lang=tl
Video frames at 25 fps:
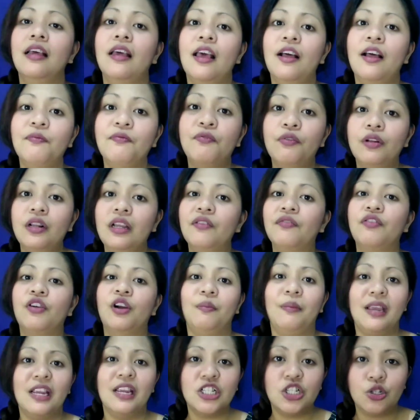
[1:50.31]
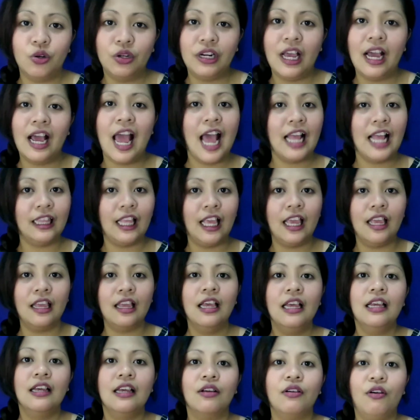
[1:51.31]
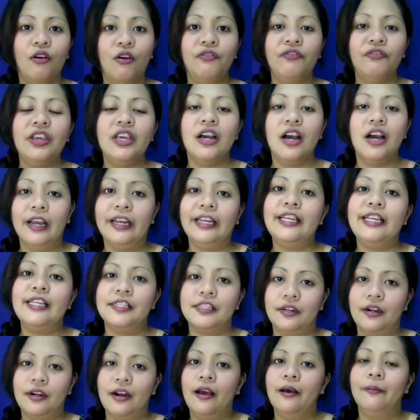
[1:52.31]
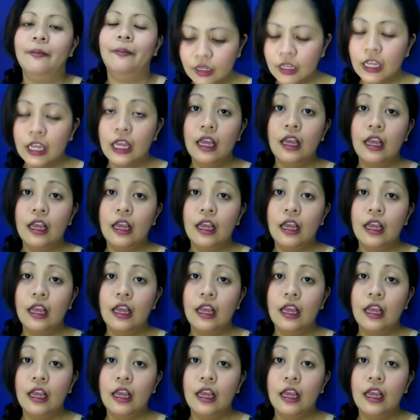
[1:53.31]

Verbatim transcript: helpful information ng ating coffee honey scrub.